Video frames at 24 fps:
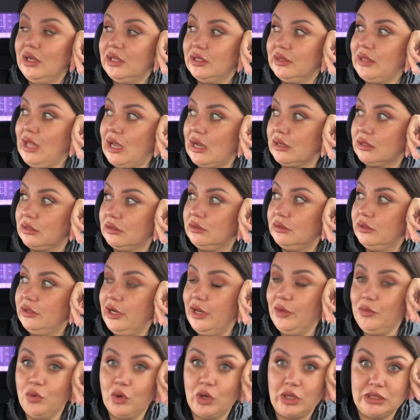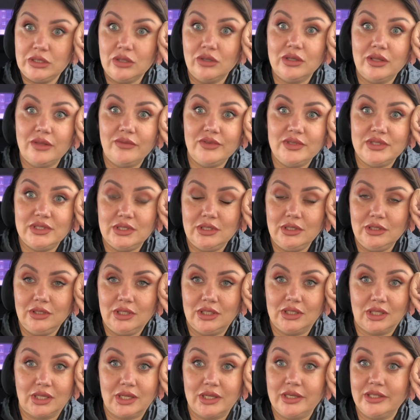Так, Риму хотела довести,
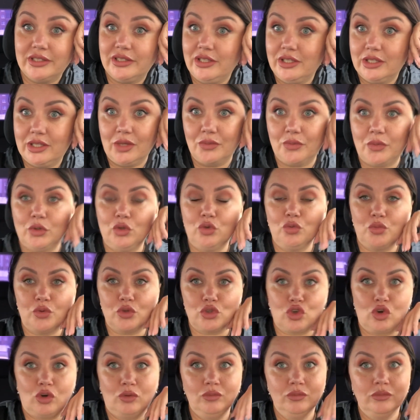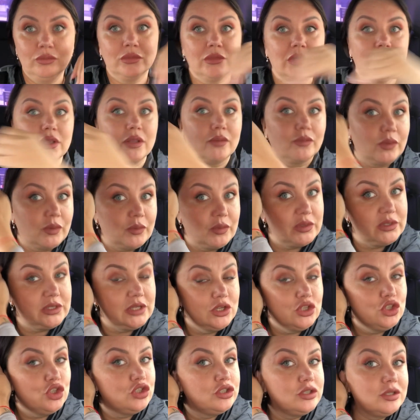она говорит, нет, я пойду пешком, ей там на
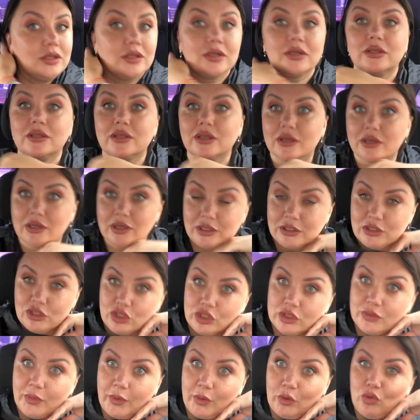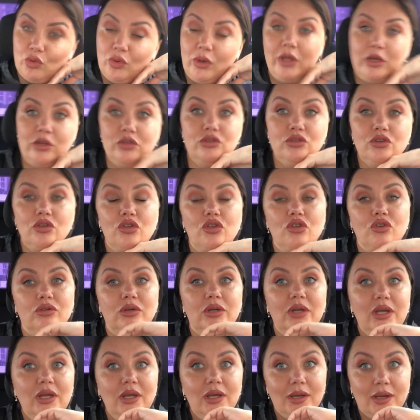массаж идти, она говорит, я как раз сейчас прогуляюсь еще,
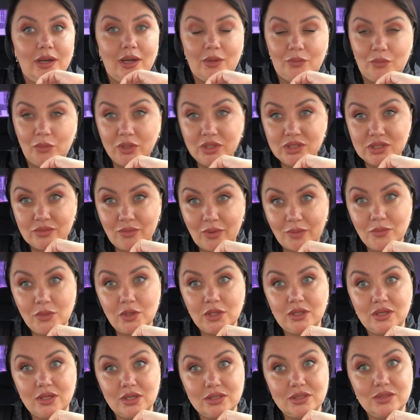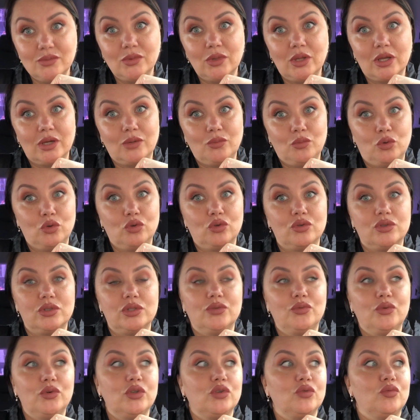а мы с вами едем на работу.
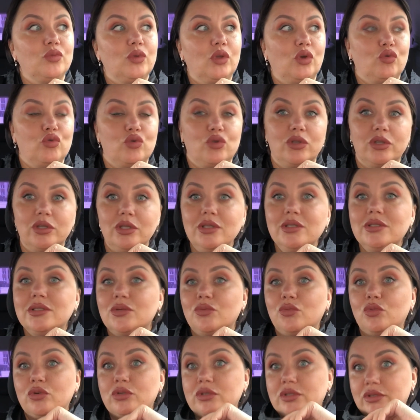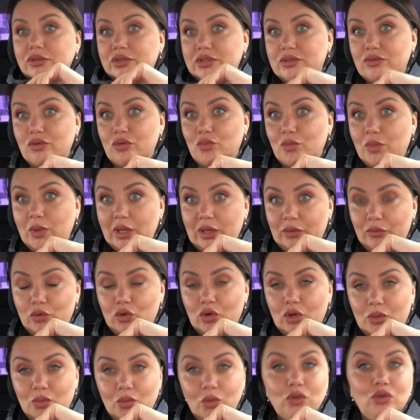Сегодня у меня ученица будет делать свою первую
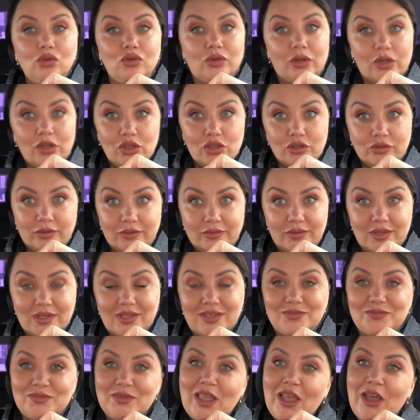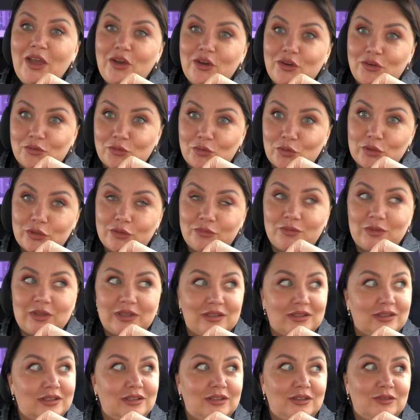работу на человеке. Вот,
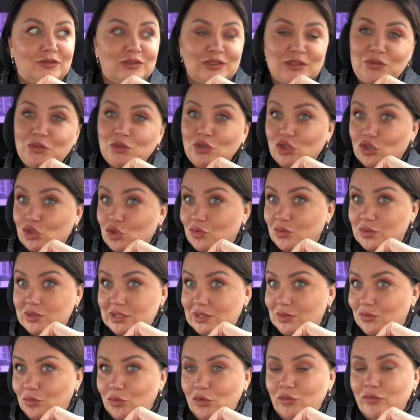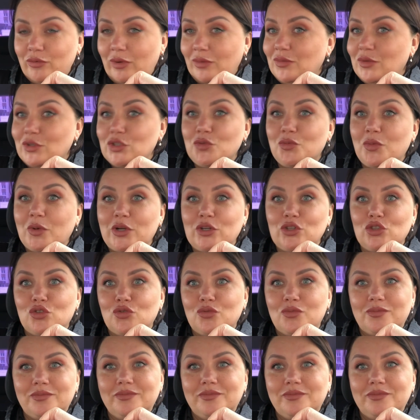а, возможно, что-нибудь мы вам даже покажу.